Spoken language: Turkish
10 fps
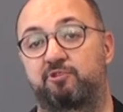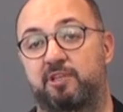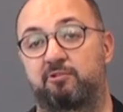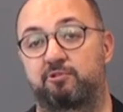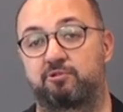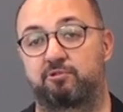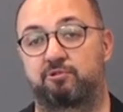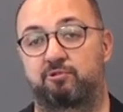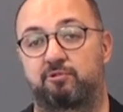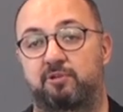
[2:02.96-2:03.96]
modeli
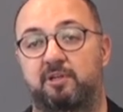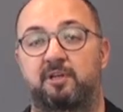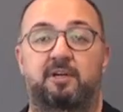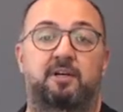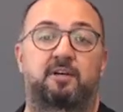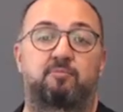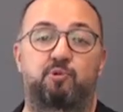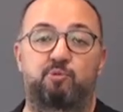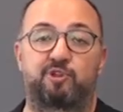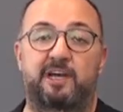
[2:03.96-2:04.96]
oluşturduk.
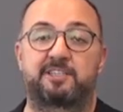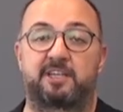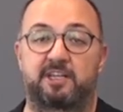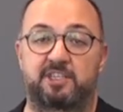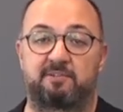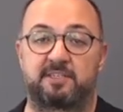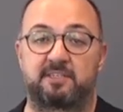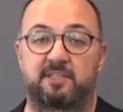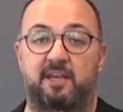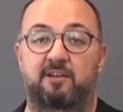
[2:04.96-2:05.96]
Bu model
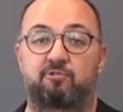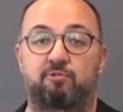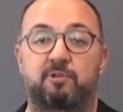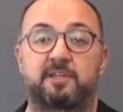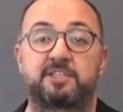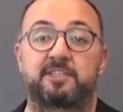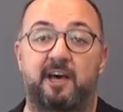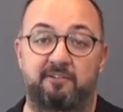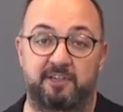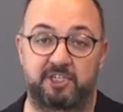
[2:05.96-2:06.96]
çerçevesinde kullanıcı
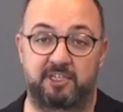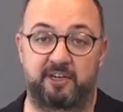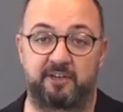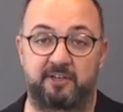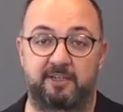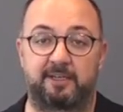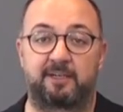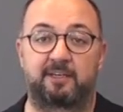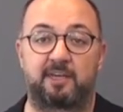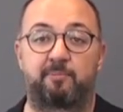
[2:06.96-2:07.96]
davranışlarını
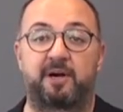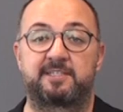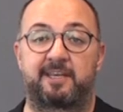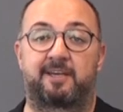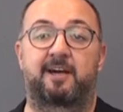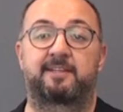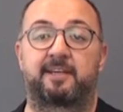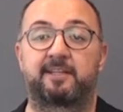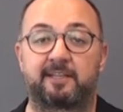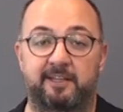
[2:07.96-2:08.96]
yapay zeka
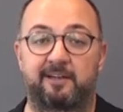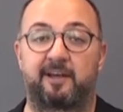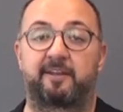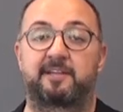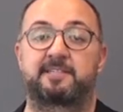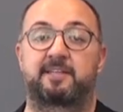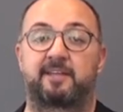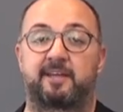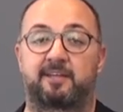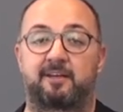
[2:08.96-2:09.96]
teknikleriyle analiz
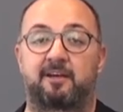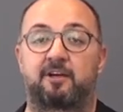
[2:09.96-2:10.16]
ederek